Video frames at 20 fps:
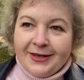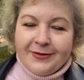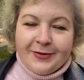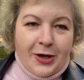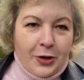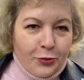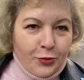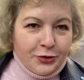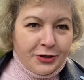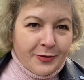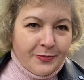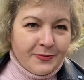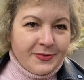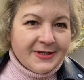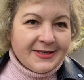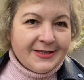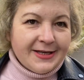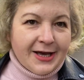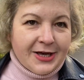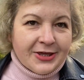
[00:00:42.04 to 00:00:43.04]
какой там
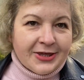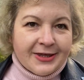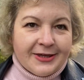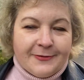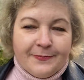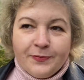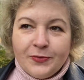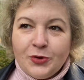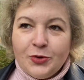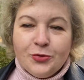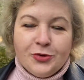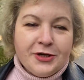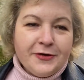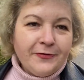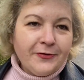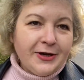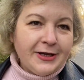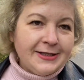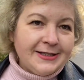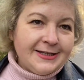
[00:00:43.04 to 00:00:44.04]
пейзаж. Ну, и
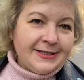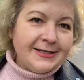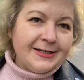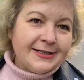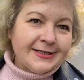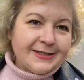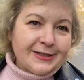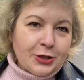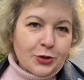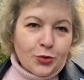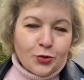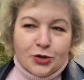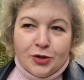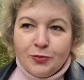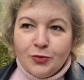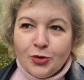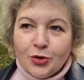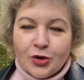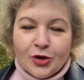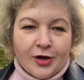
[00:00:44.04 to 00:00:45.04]
в конце расскажу
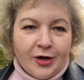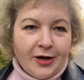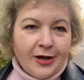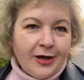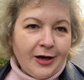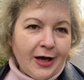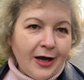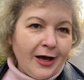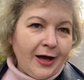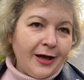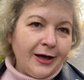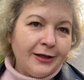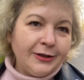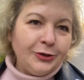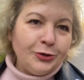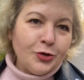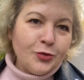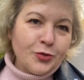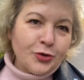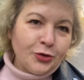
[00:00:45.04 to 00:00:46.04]
немножко о
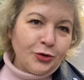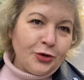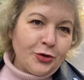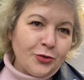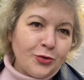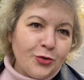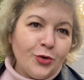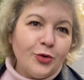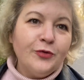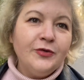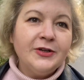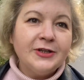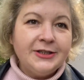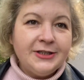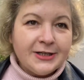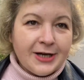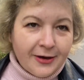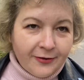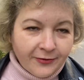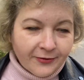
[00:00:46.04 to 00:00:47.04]
том, что такое
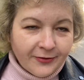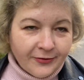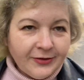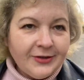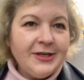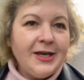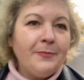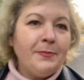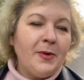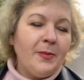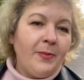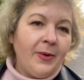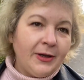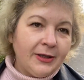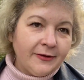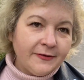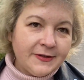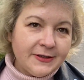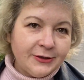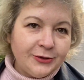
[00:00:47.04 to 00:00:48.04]
овердрафт. Я
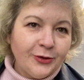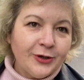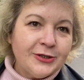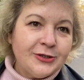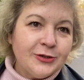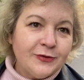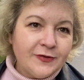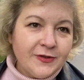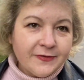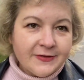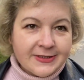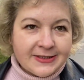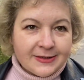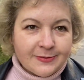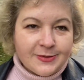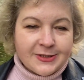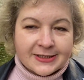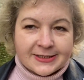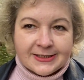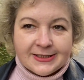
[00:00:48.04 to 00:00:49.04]
попала в ситуацию в
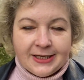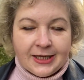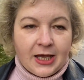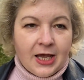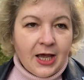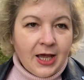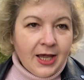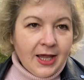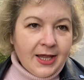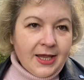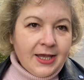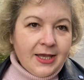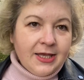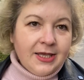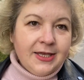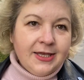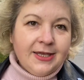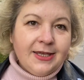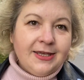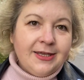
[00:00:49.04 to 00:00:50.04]
Новосибирске.
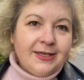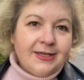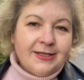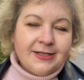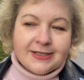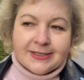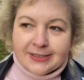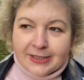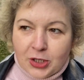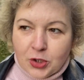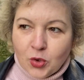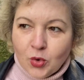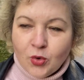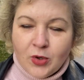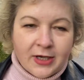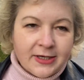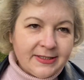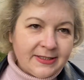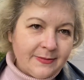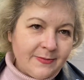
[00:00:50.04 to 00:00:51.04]
И расскажу,
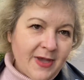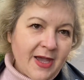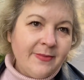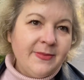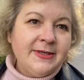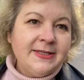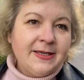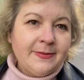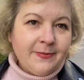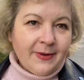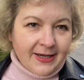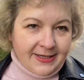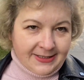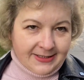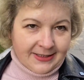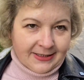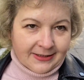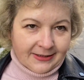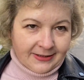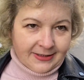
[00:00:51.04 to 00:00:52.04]
как себя
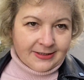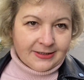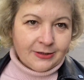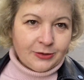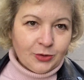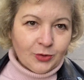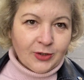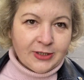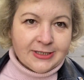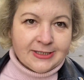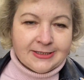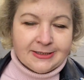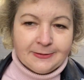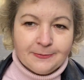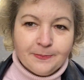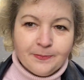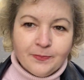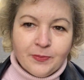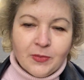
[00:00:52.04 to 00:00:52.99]
обезопасить от этой ситуации.